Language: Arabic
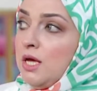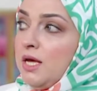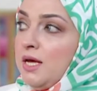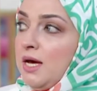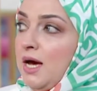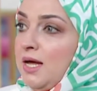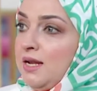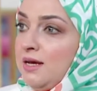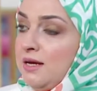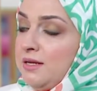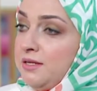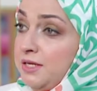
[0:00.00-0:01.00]
آه، على
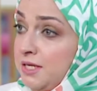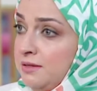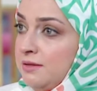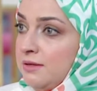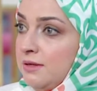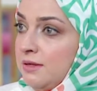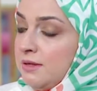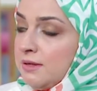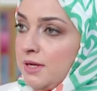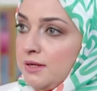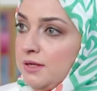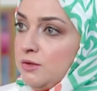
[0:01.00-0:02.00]
النت
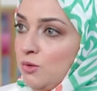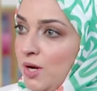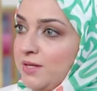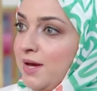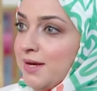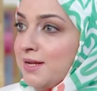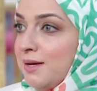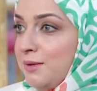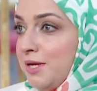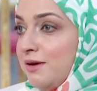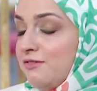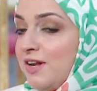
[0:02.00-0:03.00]
كانت واحده
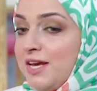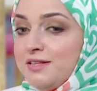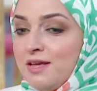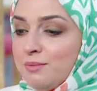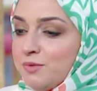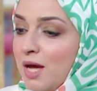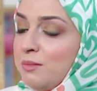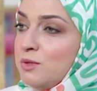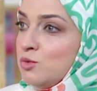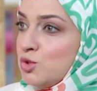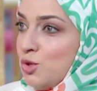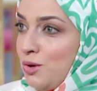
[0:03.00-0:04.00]
اجنبيه فلقيتها بتعمل
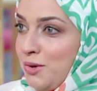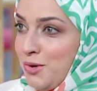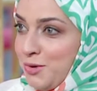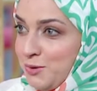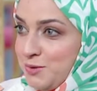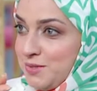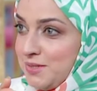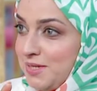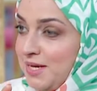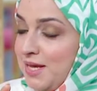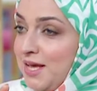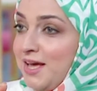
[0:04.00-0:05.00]
مصغرات
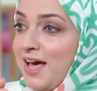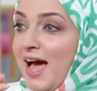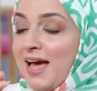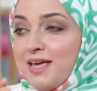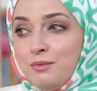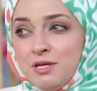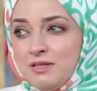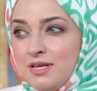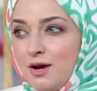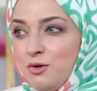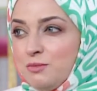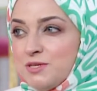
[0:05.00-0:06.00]
مم.
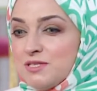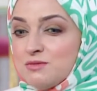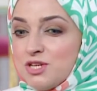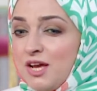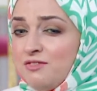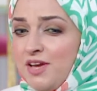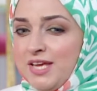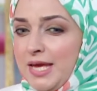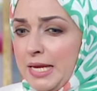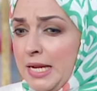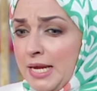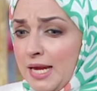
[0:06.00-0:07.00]
عجبتني قوي بس مش عارفه هي
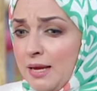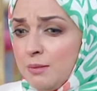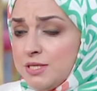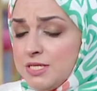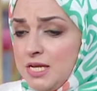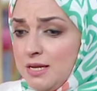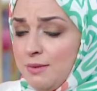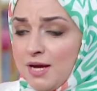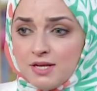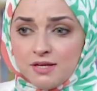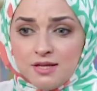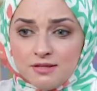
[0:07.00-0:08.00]
ايه الخامه دي اللي
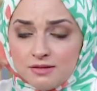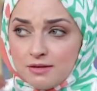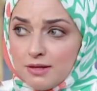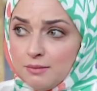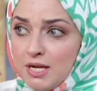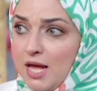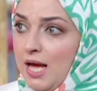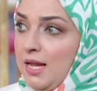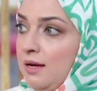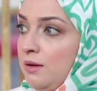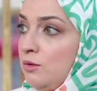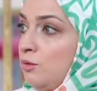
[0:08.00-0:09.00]
بعد كده تتعمل
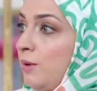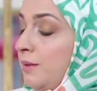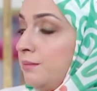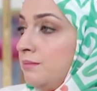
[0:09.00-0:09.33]
حلق وب...